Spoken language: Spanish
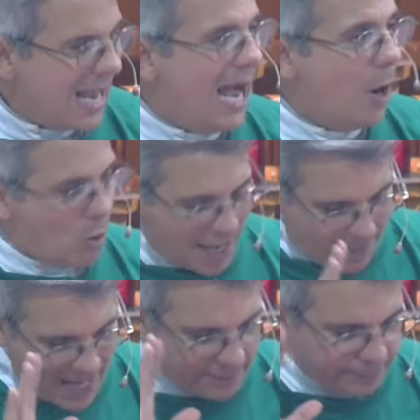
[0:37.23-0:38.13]
Ahora
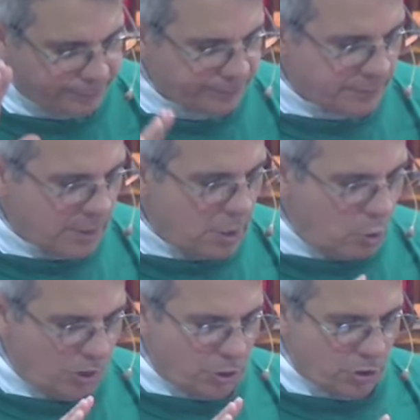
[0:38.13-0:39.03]
bien,
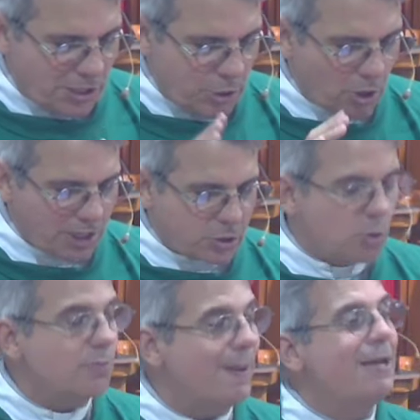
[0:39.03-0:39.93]
nuestro Señor
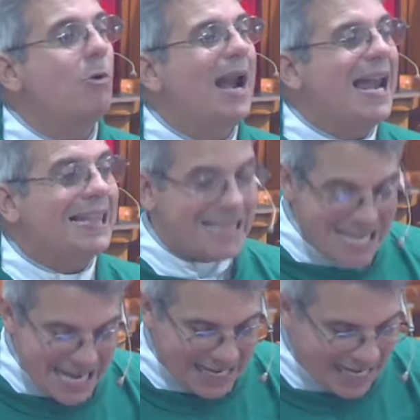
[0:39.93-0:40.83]
Jesús vino a la
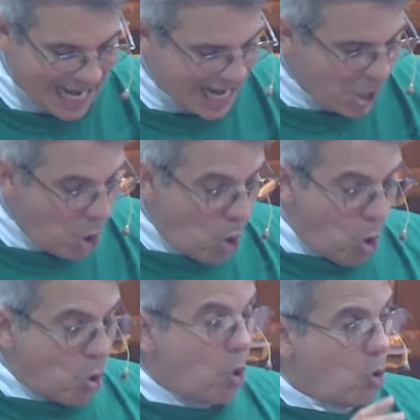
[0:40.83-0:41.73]
tierra
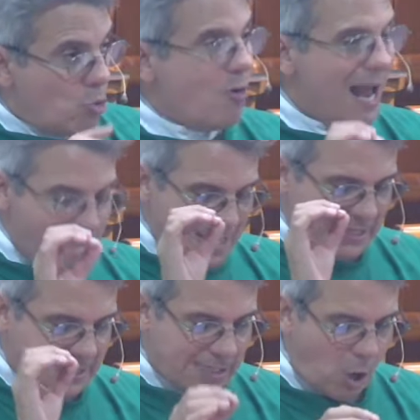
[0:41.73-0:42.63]
con una
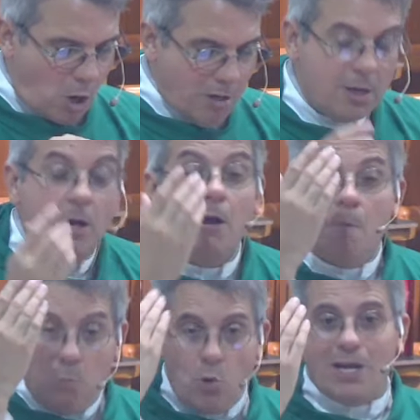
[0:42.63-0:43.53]
misión
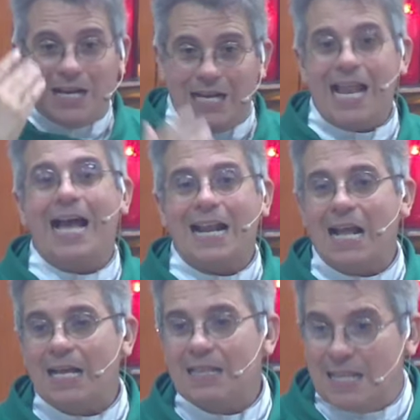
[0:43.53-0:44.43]
muy
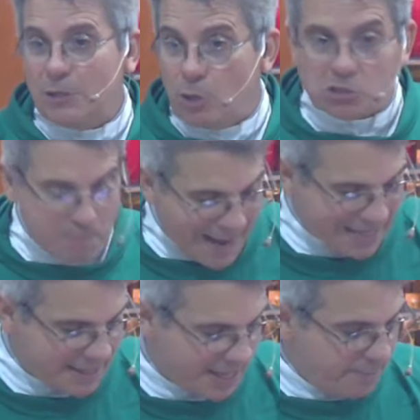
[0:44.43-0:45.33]
clara de Dios
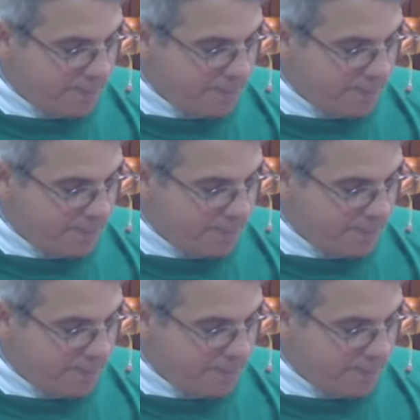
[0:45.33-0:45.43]
Padre.